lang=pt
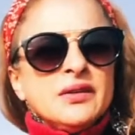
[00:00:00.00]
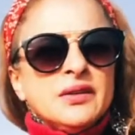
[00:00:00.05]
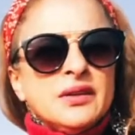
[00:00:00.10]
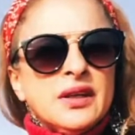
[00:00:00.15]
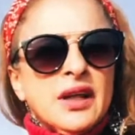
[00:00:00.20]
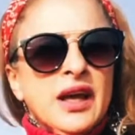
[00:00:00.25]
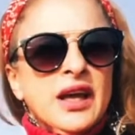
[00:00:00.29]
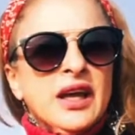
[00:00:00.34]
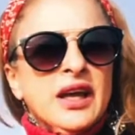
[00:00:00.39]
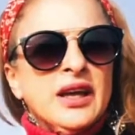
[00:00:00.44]

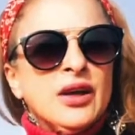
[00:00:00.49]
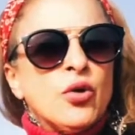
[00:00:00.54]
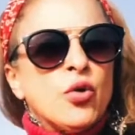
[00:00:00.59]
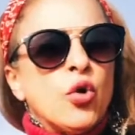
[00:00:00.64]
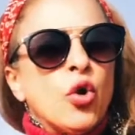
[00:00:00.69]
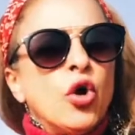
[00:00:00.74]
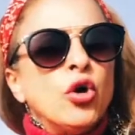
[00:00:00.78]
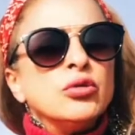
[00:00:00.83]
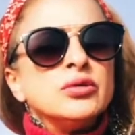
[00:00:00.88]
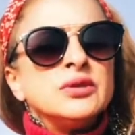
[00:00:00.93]
tem
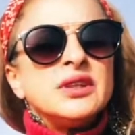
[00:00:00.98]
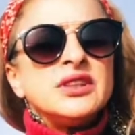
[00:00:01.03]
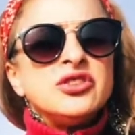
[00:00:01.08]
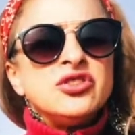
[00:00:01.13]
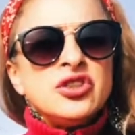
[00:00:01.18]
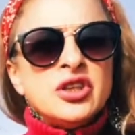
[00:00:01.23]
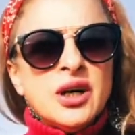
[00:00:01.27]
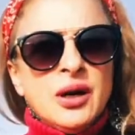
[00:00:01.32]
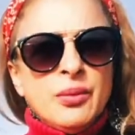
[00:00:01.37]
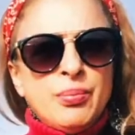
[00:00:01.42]
contas
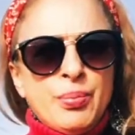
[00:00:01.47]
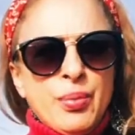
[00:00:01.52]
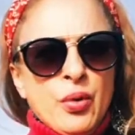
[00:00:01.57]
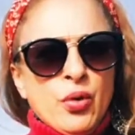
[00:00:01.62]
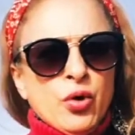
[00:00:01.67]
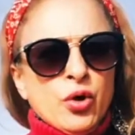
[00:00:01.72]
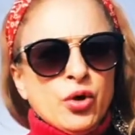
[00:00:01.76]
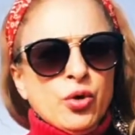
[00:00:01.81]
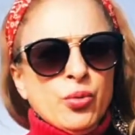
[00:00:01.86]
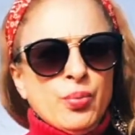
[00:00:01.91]
de
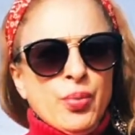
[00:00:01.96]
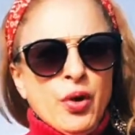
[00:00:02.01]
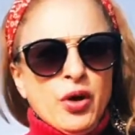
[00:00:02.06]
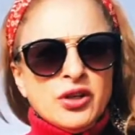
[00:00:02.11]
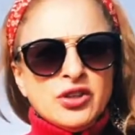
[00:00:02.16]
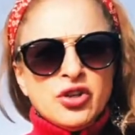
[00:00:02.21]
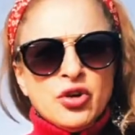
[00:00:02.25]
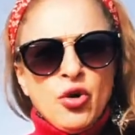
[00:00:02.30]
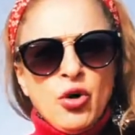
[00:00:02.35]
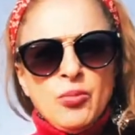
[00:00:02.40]
apoio,
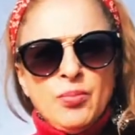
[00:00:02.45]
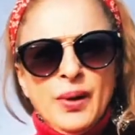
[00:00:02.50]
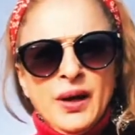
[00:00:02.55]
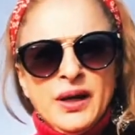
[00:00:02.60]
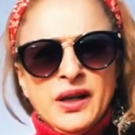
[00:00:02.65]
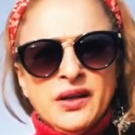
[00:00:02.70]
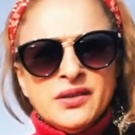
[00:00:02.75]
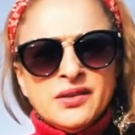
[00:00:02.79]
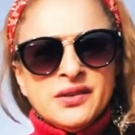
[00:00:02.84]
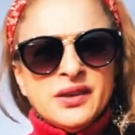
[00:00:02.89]
pode
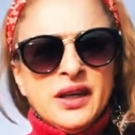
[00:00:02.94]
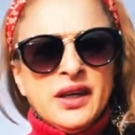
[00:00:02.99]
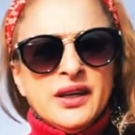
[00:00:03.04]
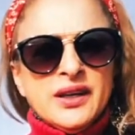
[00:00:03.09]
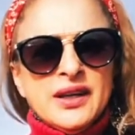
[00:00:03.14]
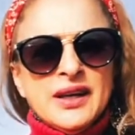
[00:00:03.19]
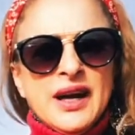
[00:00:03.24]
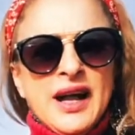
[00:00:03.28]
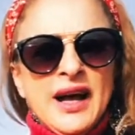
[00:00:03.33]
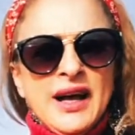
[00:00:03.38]
comparecer
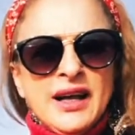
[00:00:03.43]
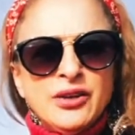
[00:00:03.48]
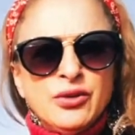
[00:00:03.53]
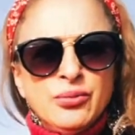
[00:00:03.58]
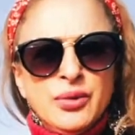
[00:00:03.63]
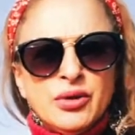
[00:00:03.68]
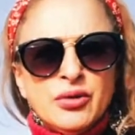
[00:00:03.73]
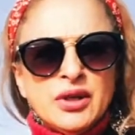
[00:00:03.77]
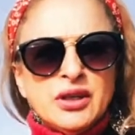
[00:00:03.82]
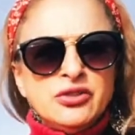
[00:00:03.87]
lá no
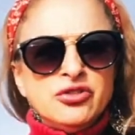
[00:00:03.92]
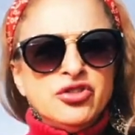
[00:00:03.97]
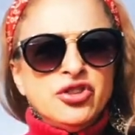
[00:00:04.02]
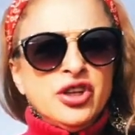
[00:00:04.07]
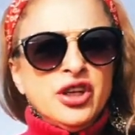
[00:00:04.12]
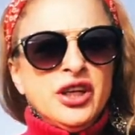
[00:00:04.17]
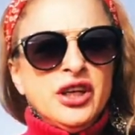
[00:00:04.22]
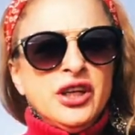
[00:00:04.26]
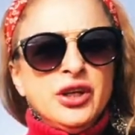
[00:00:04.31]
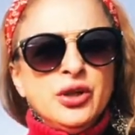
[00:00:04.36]
meu
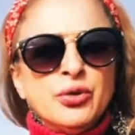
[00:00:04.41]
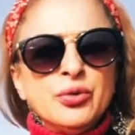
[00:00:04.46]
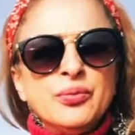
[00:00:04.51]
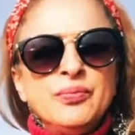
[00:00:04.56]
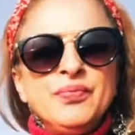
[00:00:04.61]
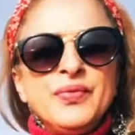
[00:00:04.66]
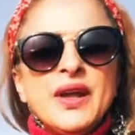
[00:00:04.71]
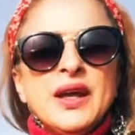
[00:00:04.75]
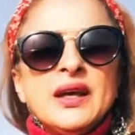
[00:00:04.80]
cantinho,